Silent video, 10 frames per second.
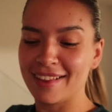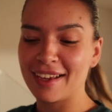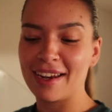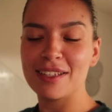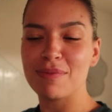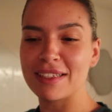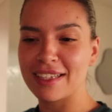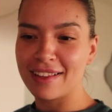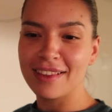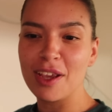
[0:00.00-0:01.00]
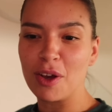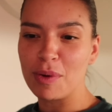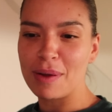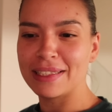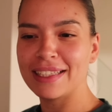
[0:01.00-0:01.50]
Dice que él es más grande y que
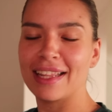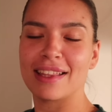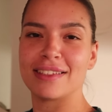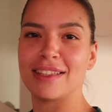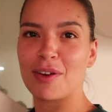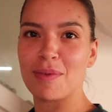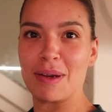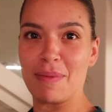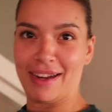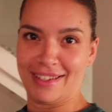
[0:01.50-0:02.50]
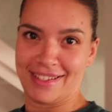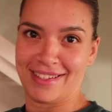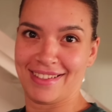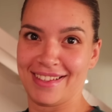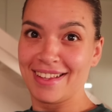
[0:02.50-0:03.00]
obviamente necesita comer
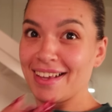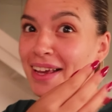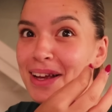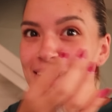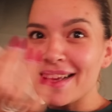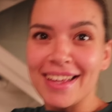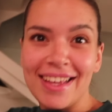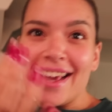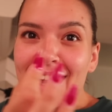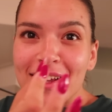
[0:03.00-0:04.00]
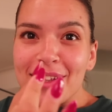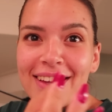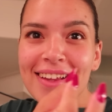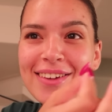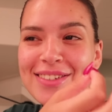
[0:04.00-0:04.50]
más. Eh, ¿Y qué?
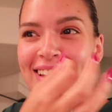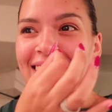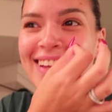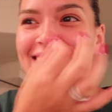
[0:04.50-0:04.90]
O sea,